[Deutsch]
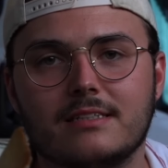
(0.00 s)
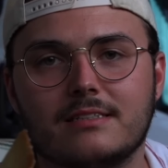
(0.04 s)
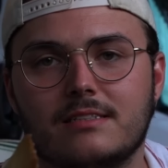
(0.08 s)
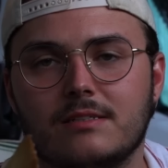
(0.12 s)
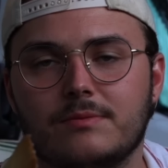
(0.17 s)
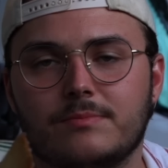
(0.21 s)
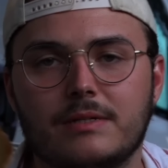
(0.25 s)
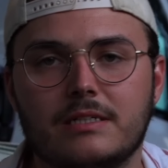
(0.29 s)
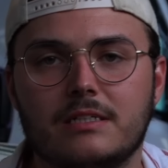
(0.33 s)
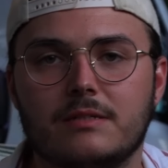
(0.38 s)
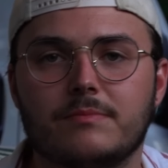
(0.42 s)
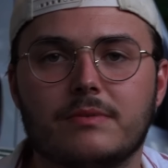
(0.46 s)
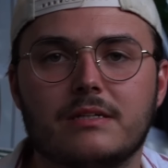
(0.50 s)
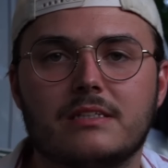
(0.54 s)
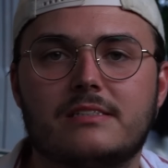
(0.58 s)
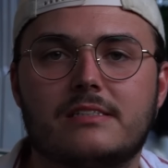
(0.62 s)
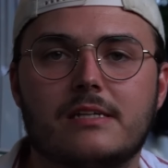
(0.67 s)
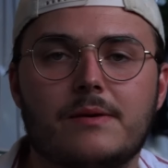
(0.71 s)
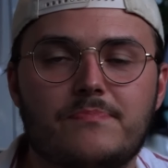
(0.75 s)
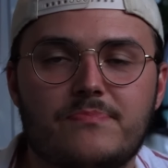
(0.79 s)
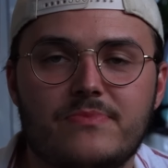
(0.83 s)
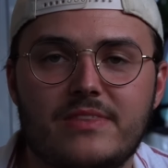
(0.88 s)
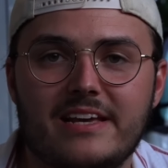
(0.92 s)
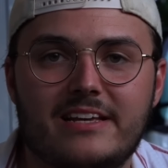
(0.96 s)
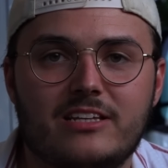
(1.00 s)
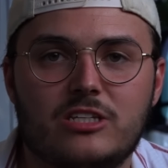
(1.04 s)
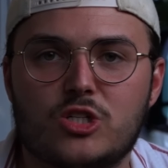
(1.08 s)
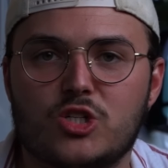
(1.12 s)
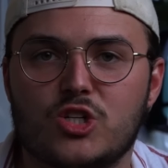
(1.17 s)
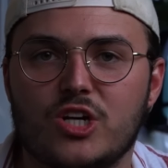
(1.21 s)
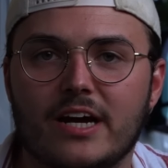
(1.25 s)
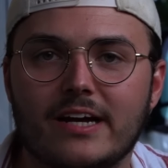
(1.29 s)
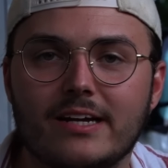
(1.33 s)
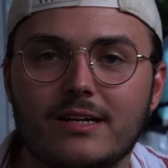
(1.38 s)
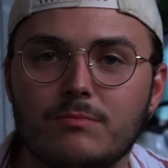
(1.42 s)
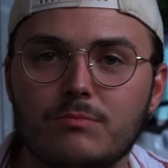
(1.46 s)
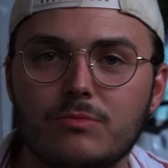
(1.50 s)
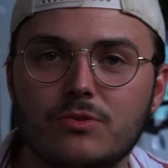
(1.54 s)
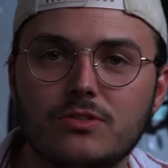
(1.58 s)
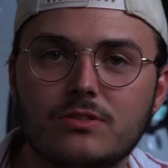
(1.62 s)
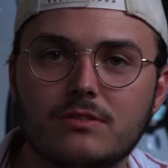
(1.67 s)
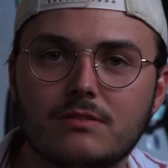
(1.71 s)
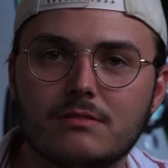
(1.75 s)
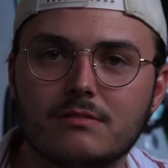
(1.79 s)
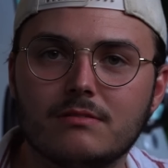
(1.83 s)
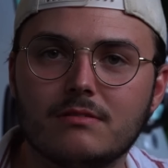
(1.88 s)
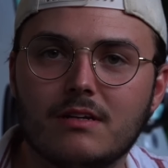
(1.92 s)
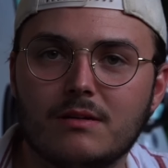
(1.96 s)
dass ihr bei dem Rezept nichts schneiden
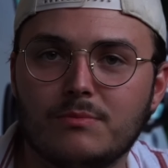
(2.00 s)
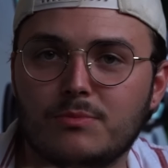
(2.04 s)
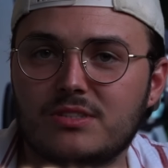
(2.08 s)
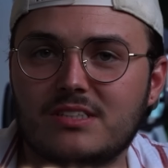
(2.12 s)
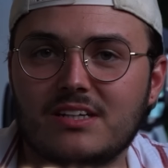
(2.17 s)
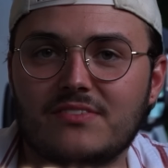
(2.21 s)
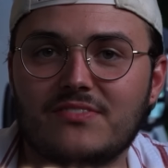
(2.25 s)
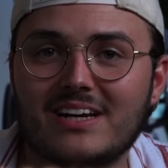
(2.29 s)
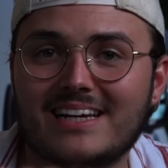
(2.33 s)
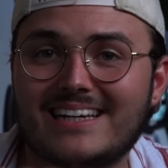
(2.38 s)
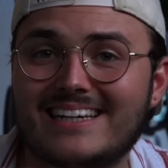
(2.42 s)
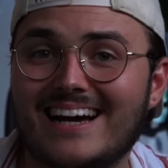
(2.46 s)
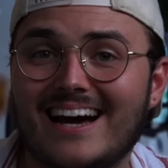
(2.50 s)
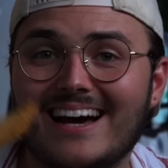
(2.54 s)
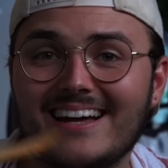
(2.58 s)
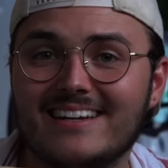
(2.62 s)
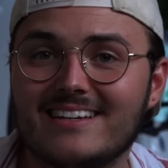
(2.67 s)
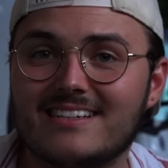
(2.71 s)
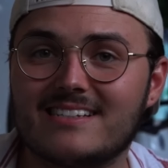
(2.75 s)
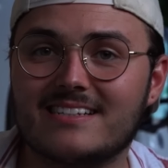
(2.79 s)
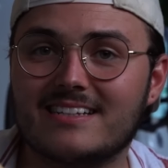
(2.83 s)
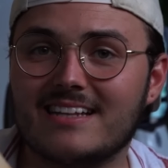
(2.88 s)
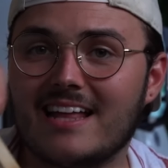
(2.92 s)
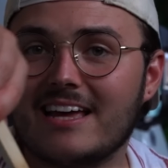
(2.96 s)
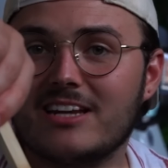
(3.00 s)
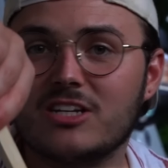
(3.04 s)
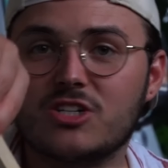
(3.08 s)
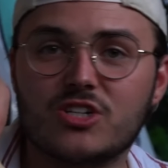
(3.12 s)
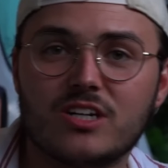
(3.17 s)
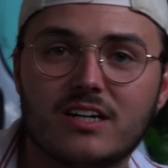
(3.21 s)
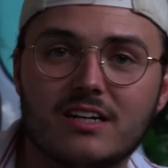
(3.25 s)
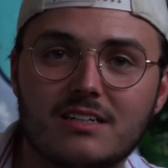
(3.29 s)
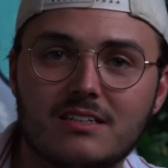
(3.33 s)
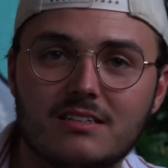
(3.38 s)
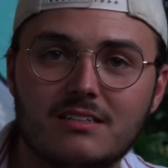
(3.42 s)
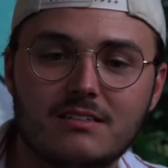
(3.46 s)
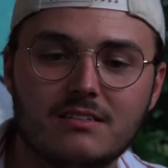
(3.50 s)
müsst? Ihr müsst einfach gar nichts klein schneiden.